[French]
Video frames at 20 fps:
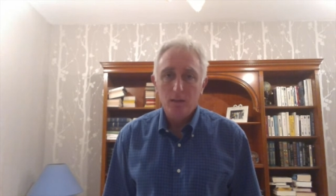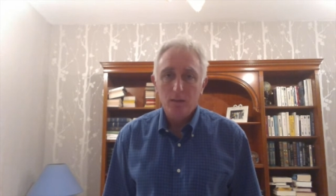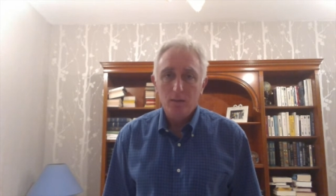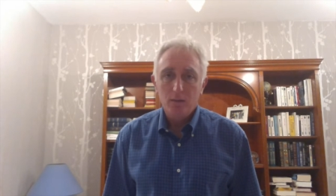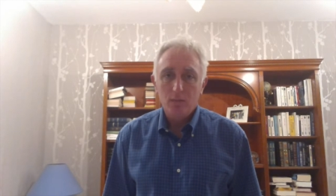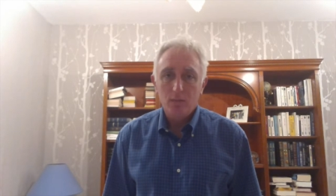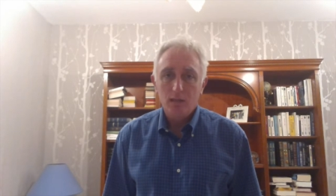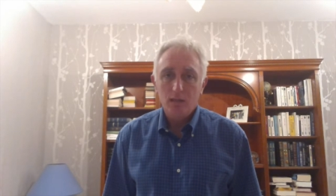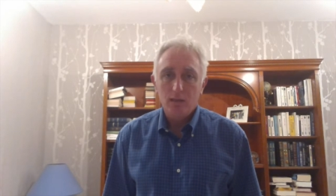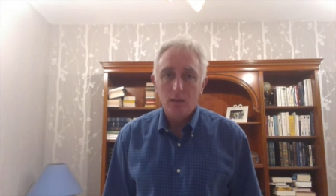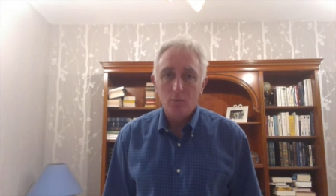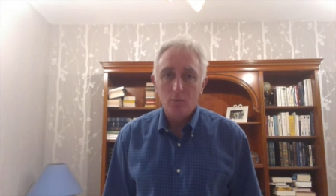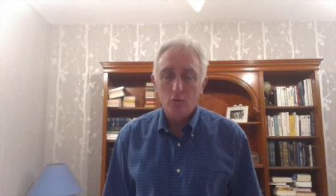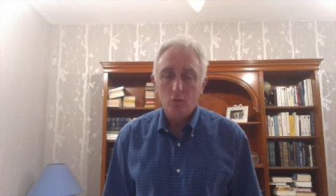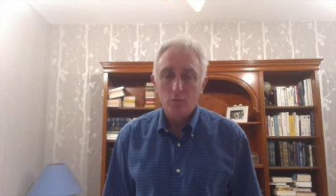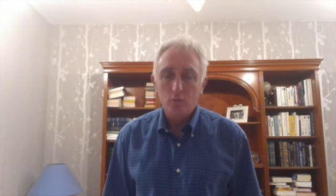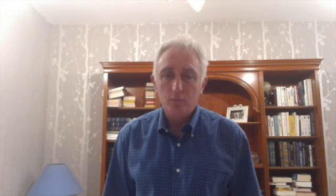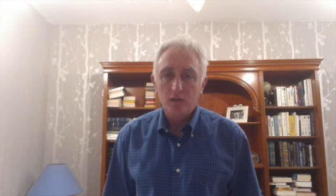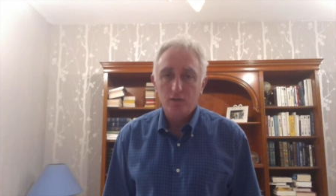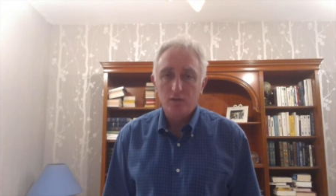mais également le
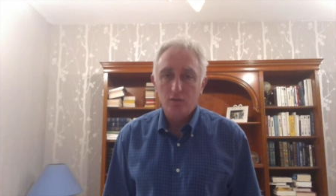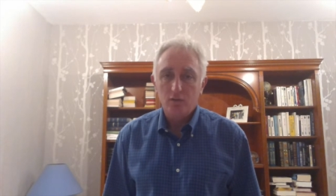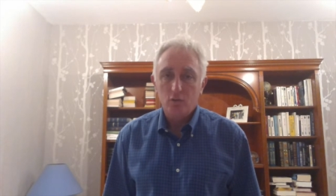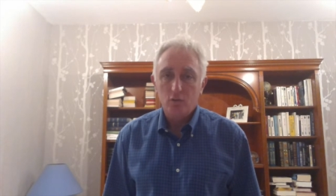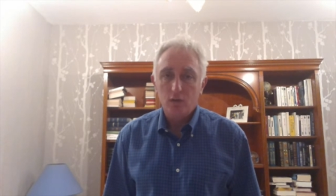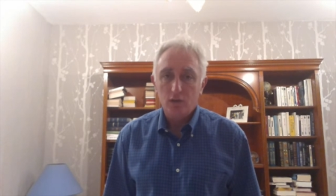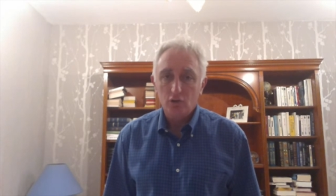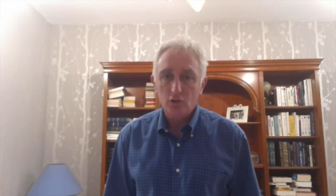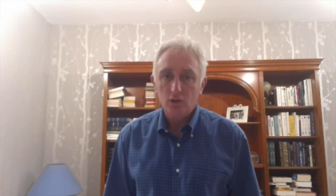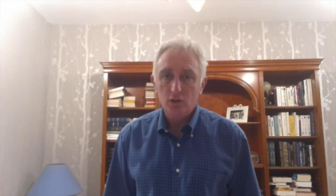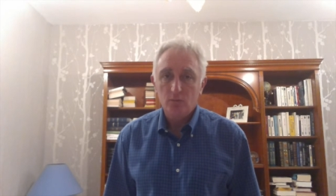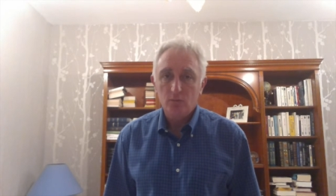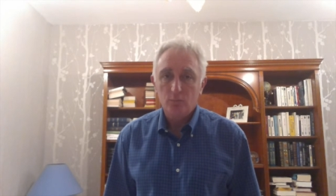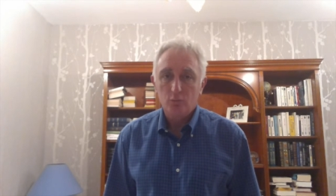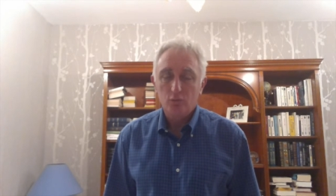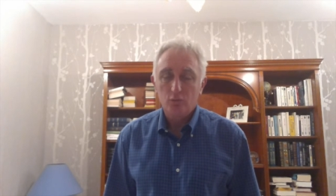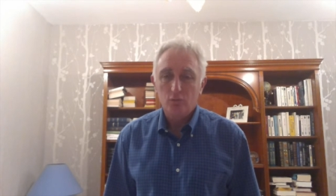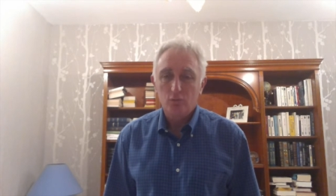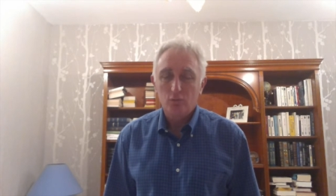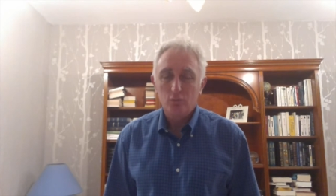président Larcher pour
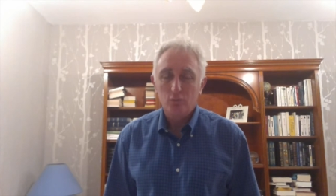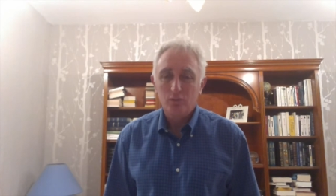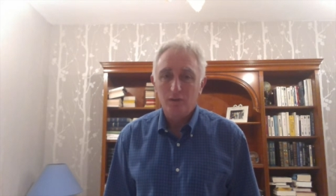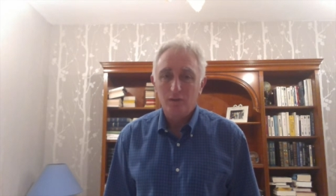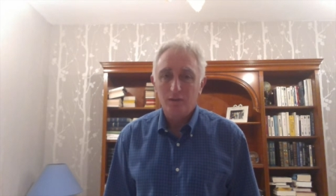son soutien